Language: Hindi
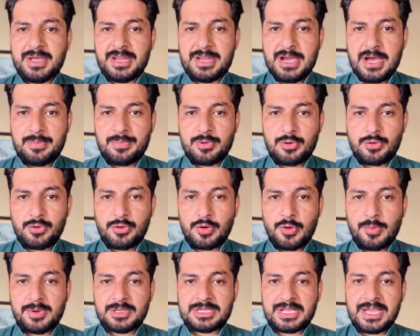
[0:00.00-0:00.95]
मैंने आप लोगों को
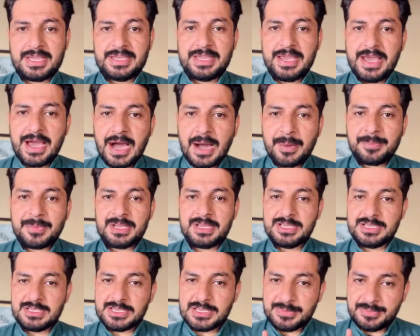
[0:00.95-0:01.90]
बताई है आपने
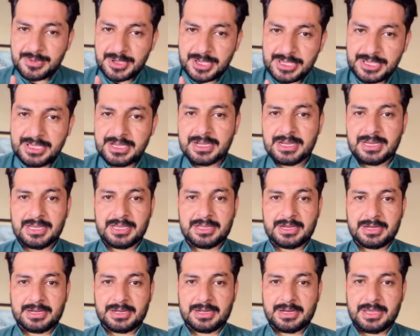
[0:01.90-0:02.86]
इसी पे ही क्लिक
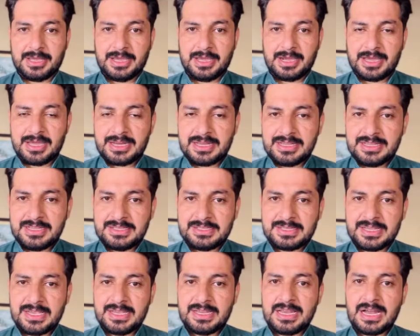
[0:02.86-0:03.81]
रखना है अगर
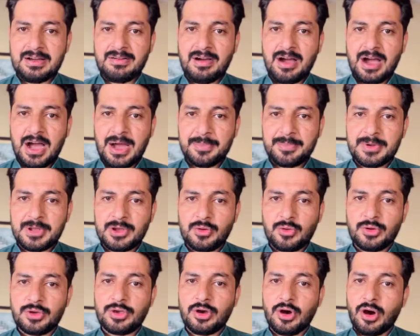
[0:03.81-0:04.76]
इसके अलावा आपने
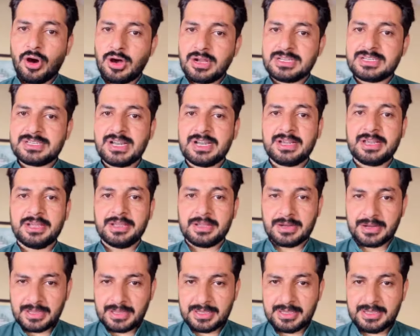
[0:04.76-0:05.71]
कोई और सेटिंग
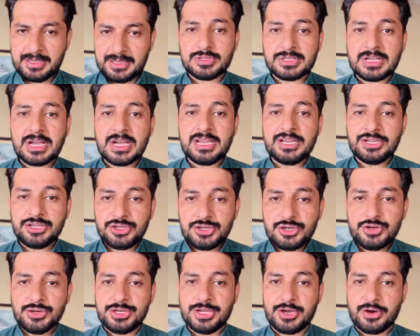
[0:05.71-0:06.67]
रखी उसका इश्यू
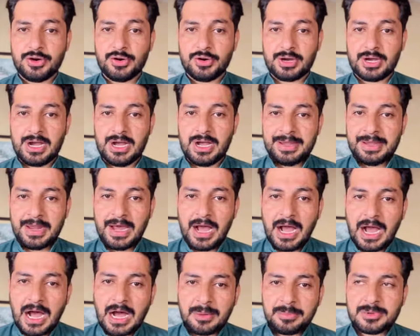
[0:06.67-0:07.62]
ये होगा ना
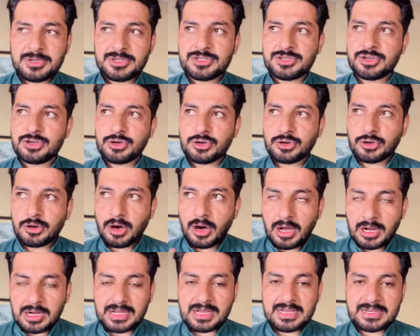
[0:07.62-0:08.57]
आप किसी को
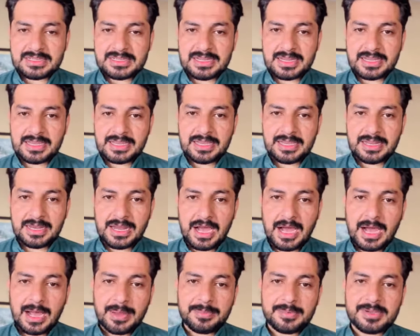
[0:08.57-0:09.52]
कॉल कर सकेंगे ना
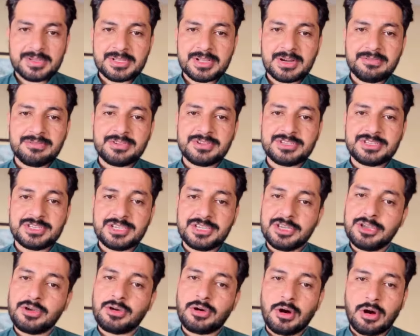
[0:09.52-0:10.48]
आपकी तरफ किसी की
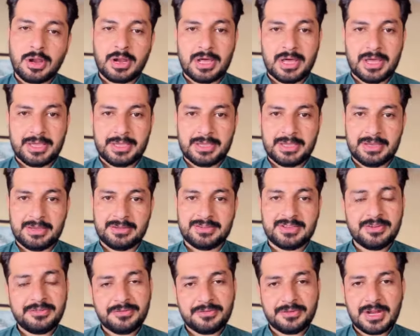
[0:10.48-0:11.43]
कॉल आएगी
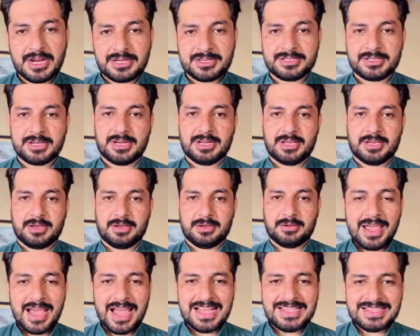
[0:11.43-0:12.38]
सिर्फ नेट चलेगा
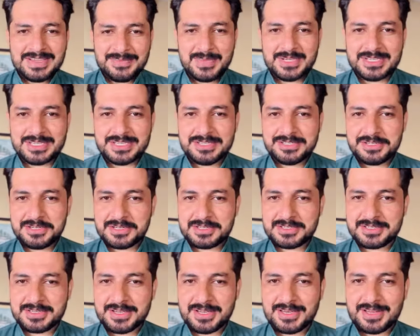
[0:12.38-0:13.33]
ऐसी मजीद ट्रिक्स
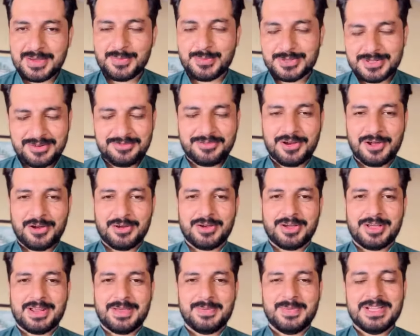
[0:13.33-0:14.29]
के लिए मुझे फॉलो
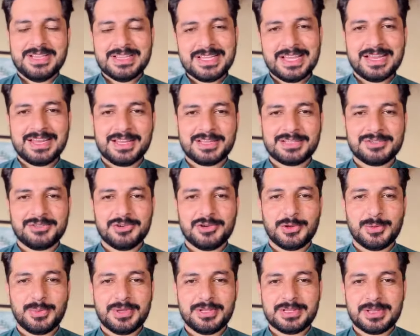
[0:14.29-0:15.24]
करें मिलते हैं नेक्स्ट वीडियो
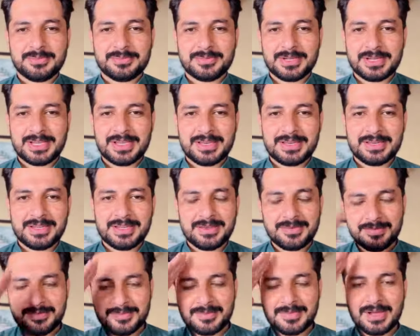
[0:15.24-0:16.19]
में तब तक के लिए
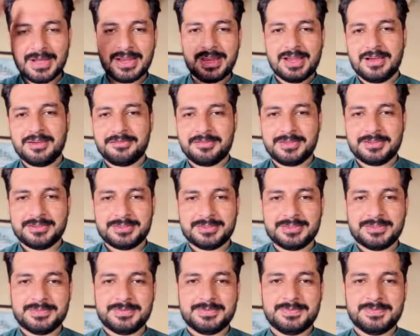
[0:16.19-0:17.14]
अल्लाह
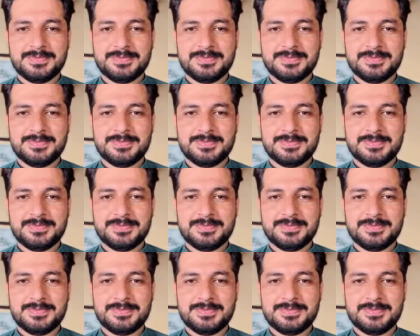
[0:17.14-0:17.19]
हाफिज़